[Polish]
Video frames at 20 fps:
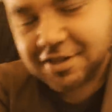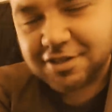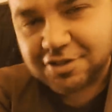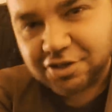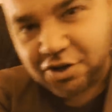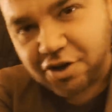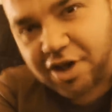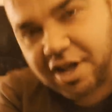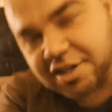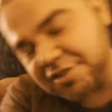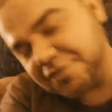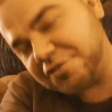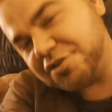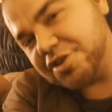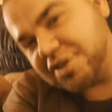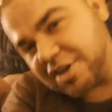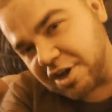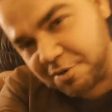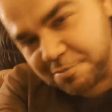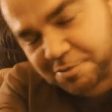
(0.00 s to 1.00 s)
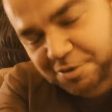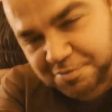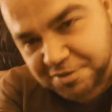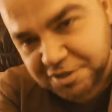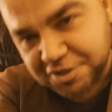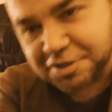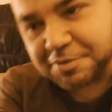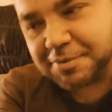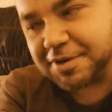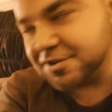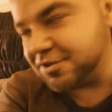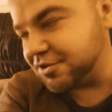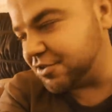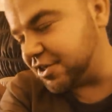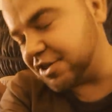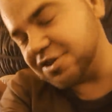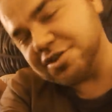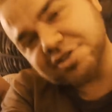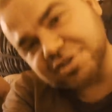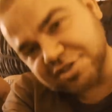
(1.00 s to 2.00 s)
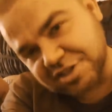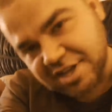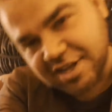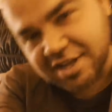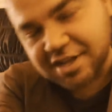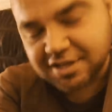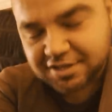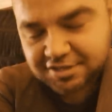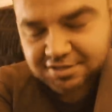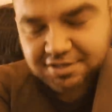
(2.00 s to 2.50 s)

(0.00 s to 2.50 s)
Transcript: No, a dziewczynka obok mnie się bardzo cieszy, że